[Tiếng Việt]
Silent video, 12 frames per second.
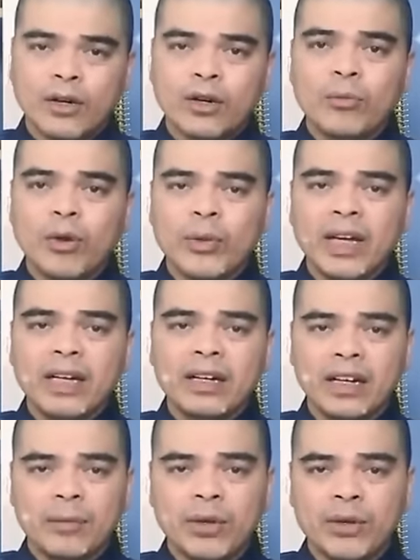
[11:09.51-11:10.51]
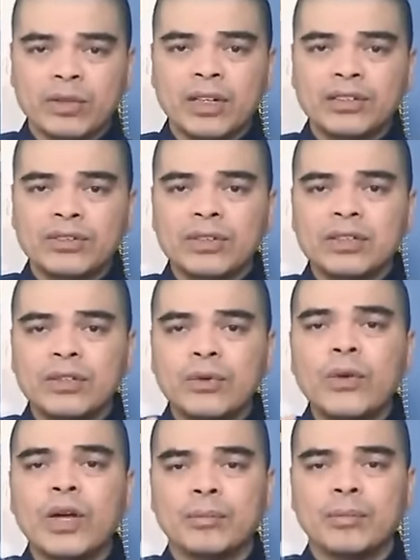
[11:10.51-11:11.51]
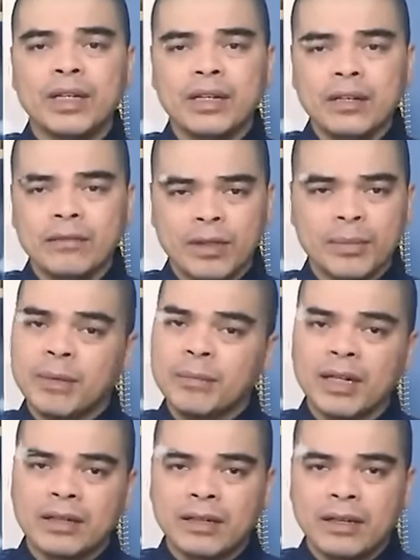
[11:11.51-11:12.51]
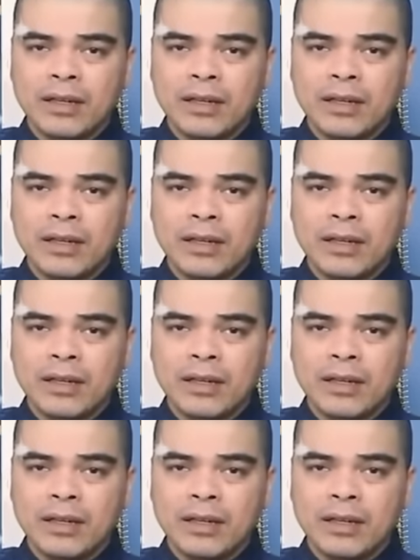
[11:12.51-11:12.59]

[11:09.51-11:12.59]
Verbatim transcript: còn mèo đen là biểu tượng cho sự huyền bí và bí mật